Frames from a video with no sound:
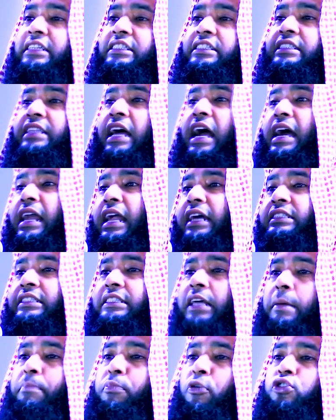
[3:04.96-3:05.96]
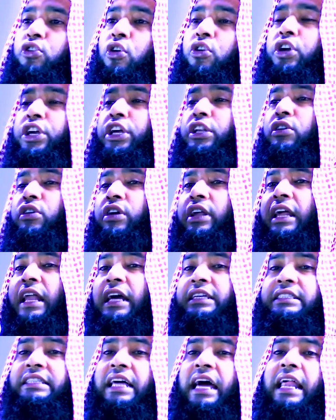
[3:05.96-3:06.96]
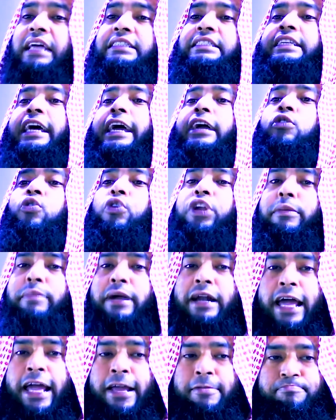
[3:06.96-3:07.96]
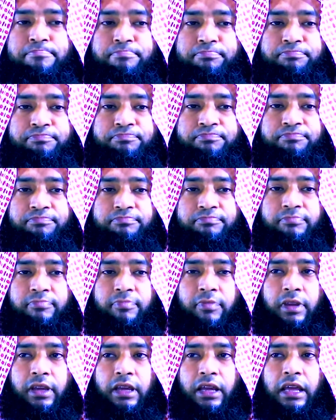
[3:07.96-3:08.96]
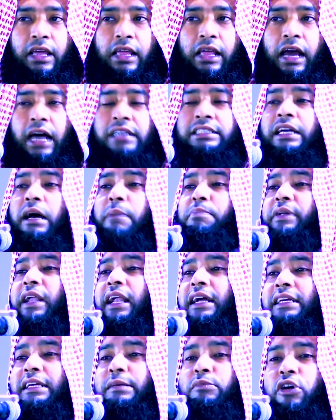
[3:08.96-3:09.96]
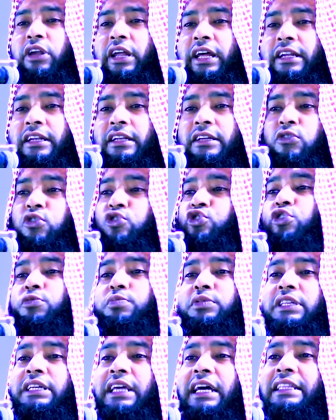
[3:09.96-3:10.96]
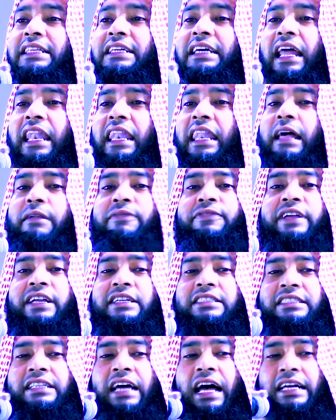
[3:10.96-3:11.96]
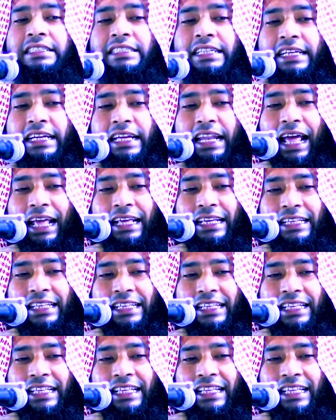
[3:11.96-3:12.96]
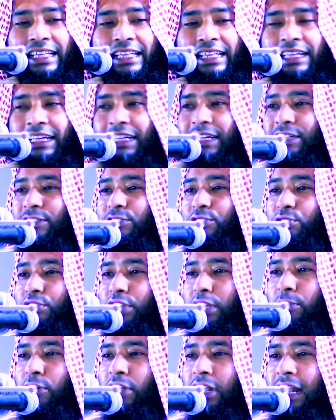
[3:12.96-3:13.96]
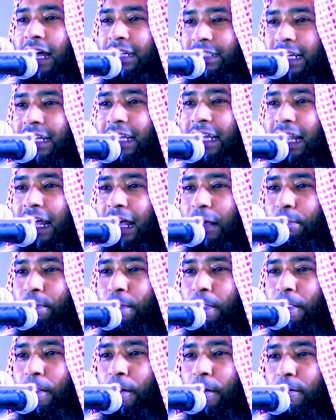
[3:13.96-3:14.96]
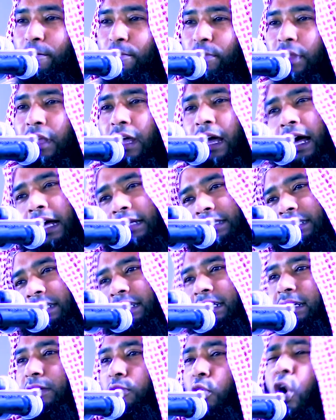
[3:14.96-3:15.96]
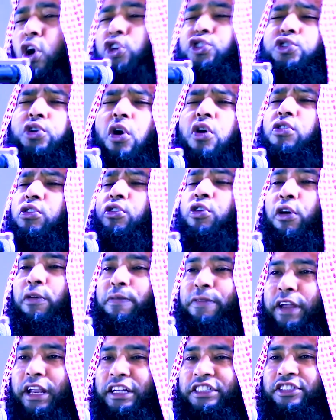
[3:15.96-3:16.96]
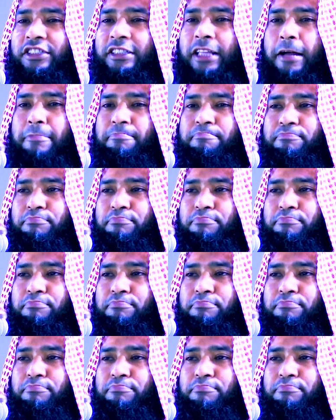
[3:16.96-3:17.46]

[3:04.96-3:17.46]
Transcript: রাস্তায় রাস্তায় প্রদক্ষিণ করে রাস্তায় রাস্তায় ঘুরে বেড়ায় আচ্ছা আপনারা কি বলেন কুতুবদিয়াতে আল্লাহর ফেরেস্তা আছে কি নাই জোরে বলেন আছে কি না আছে আচ্ছা, অসংখ্য ফেরেস্তা